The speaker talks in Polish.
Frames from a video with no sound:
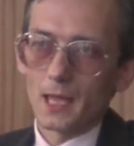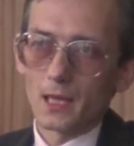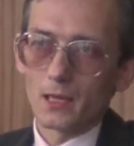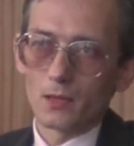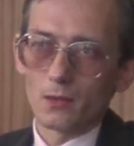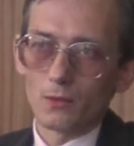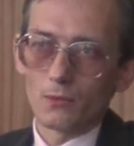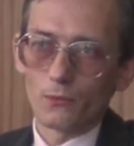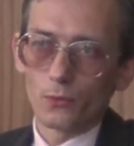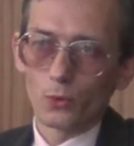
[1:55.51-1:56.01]

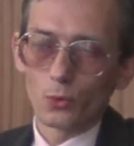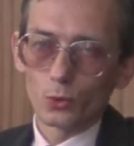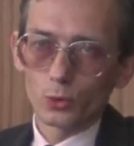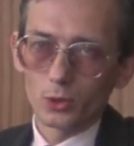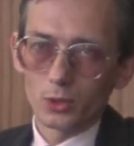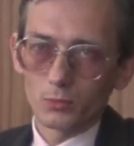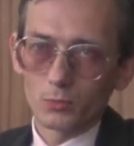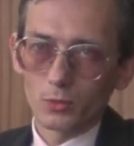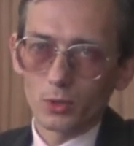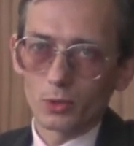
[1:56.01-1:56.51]
Y, w
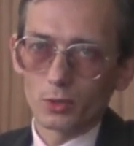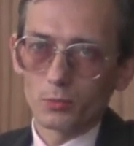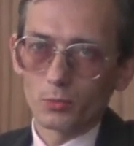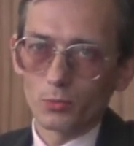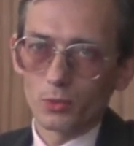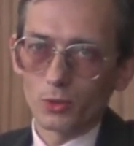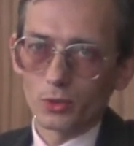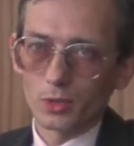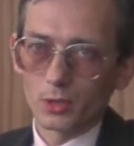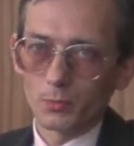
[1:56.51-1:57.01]
lutym
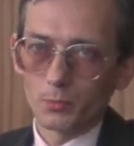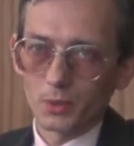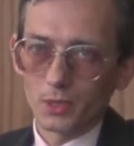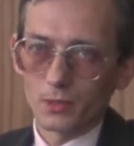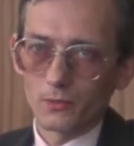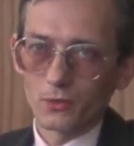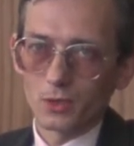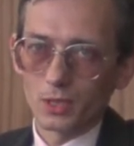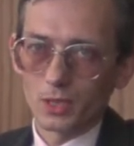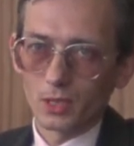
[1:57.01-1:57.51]
odbyło się
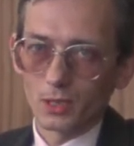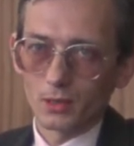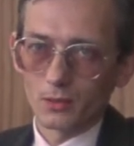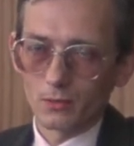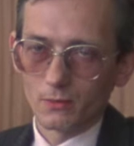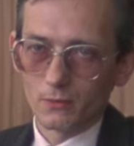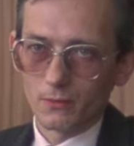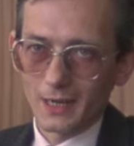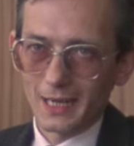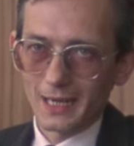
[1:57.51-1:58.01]
pierwsze
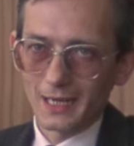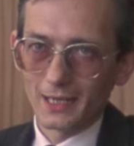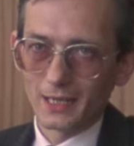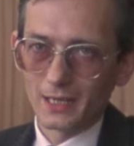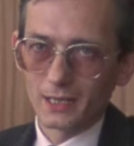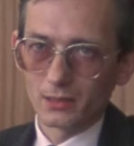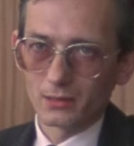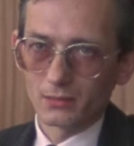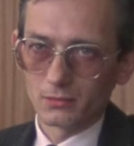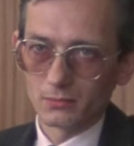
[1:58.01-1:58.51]

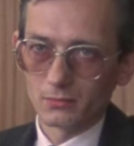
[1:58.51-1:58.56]
walne